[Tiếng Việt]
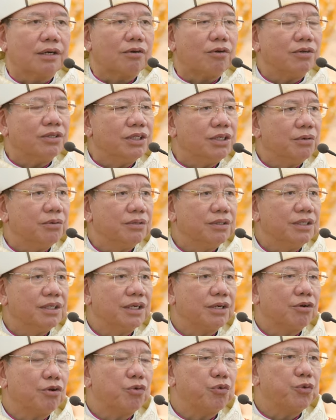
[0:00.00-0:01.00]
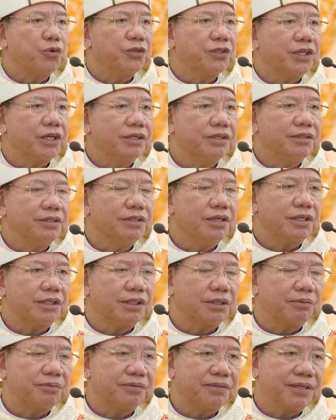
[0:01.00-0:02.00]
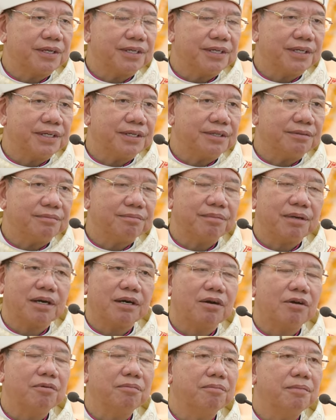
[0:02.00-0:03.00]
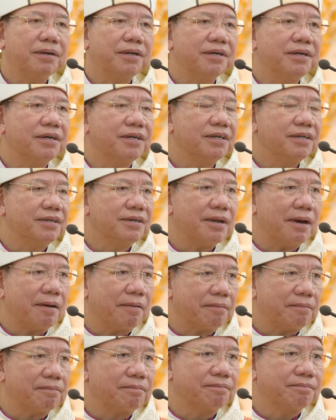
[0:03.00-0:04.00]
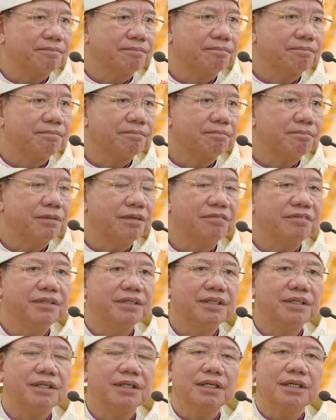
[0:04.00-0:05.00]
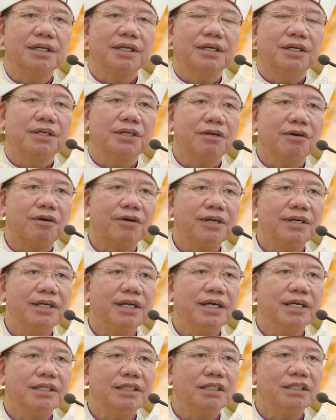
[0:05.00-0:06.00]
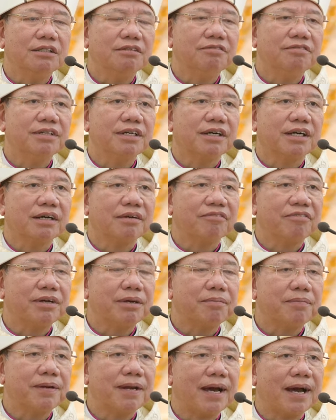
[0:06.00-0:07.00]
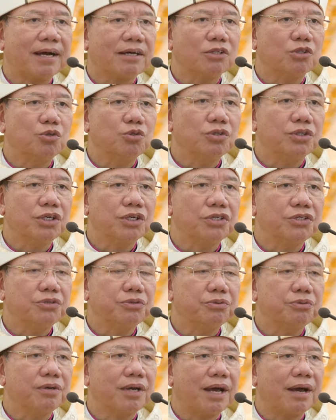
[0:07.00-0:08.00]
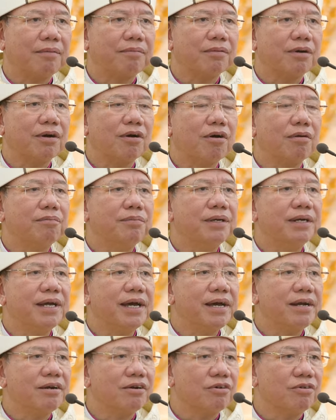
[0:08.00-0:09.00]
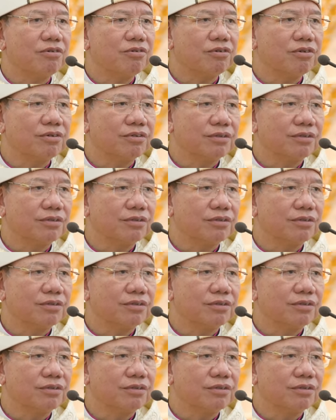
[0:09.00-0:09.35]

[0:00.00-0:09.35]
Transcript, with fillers: có nhiều người có cuốn tân ước trong gia đình mà không mấy khi đọc bởi vì nói đến những việc phép lạ Chúa Giêsu làm họ biết hết rồi